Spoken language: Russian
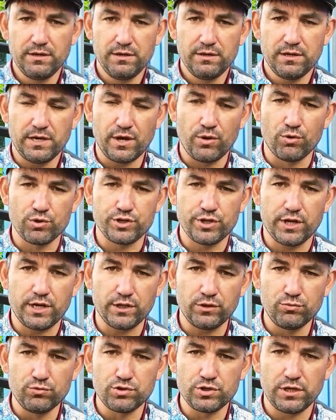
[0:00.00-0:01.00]
Хорошая
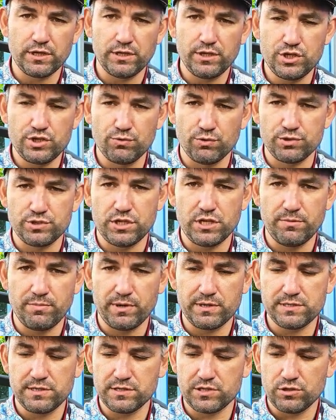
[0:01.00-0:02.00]
катушка, ничего с ней не
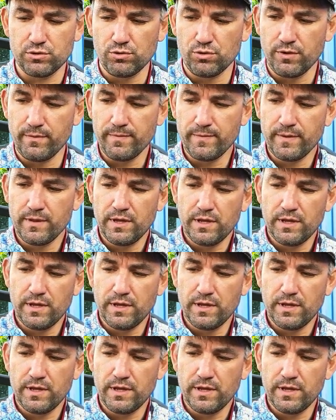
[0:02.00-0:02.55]
произошло.